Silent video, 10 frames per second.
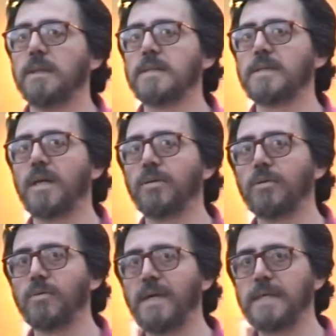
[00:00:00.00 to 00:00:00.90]
È
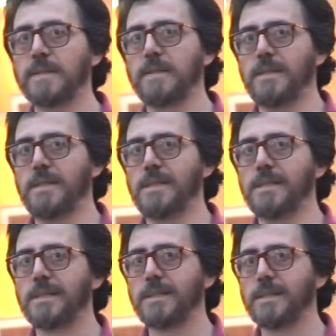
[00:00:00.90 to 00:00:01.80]
stato quasi
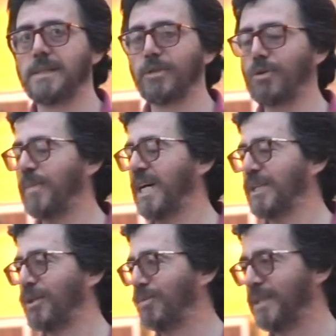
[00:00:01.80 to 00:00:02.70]

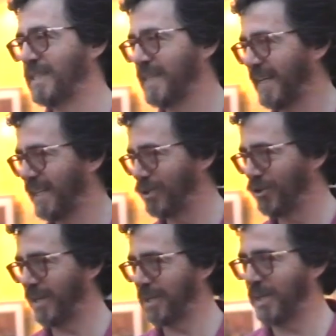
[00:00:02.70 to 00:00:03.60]
automatico pensare a
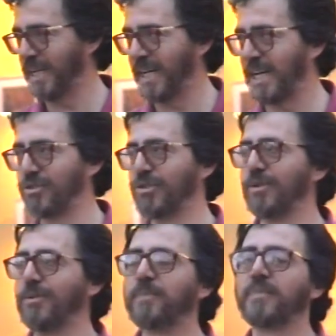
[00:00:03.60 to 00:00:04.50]
Giovanni
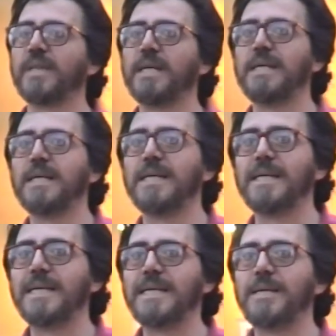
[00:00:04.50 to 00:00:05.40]
Melarangelo.
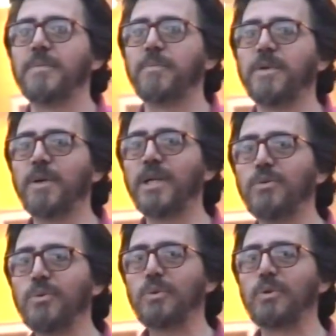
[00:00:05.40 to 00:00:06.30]
Prima di
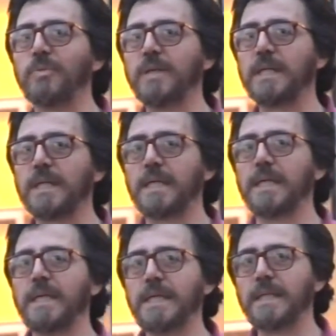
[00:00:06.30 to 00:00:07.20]
tutto
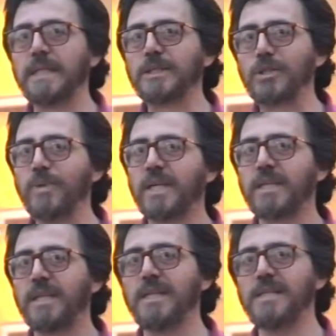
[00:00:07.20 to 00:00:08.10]
perché come
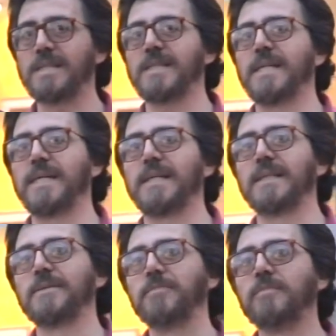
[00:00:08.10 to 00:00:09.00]

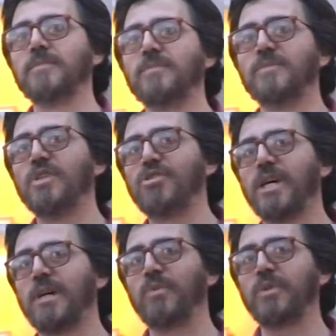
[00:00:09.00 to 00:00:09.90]
artista
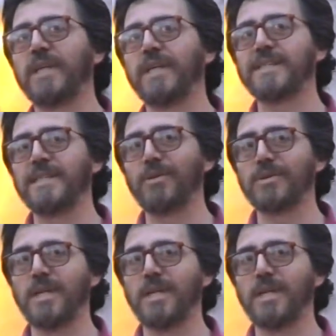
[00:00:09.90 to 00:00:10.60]
diciamo che è stato